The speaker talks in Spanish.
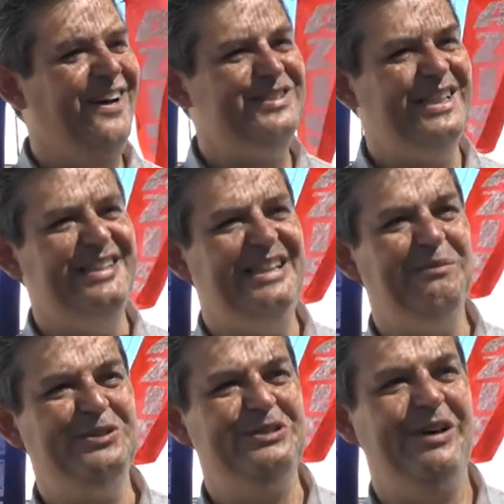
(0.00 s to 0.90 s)
O sea,
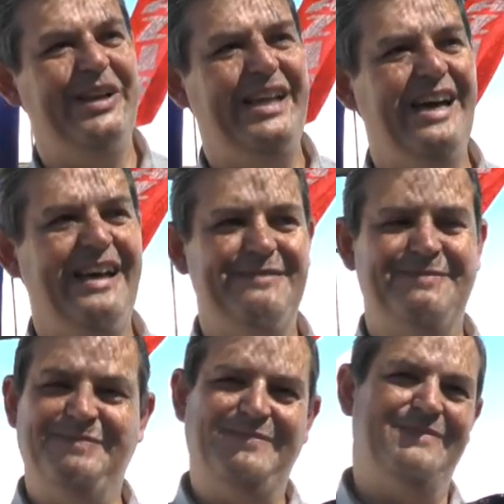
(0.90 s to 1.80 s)
tenemos una variedad
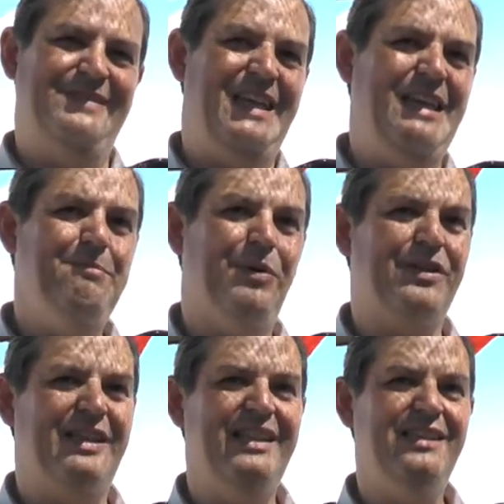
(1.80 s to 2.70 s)

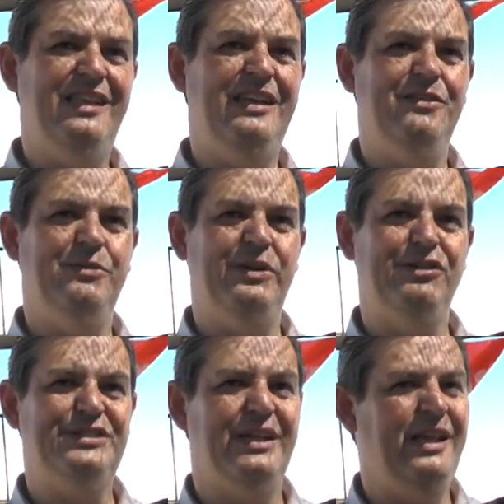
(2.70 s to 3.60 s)
importante y
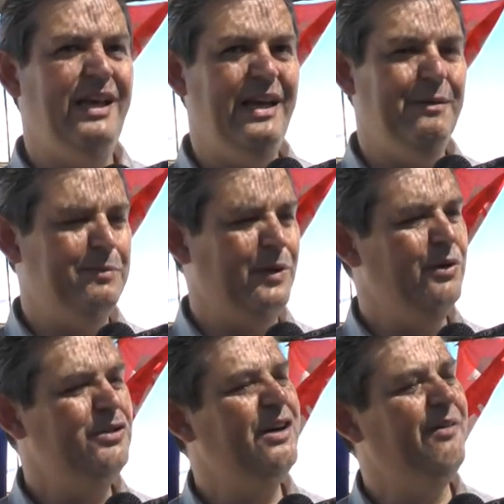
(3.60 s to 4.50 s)
numerosa de
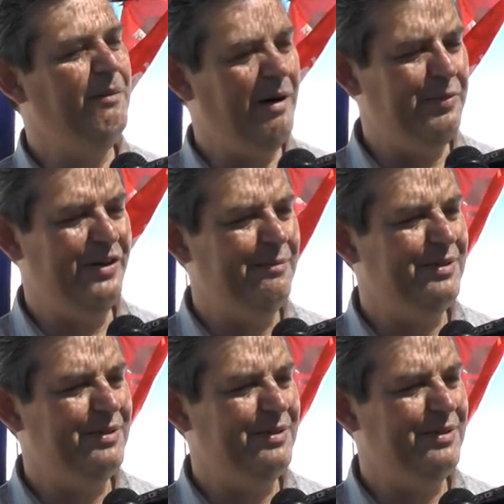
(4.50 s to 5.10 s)
productos que vamos a poder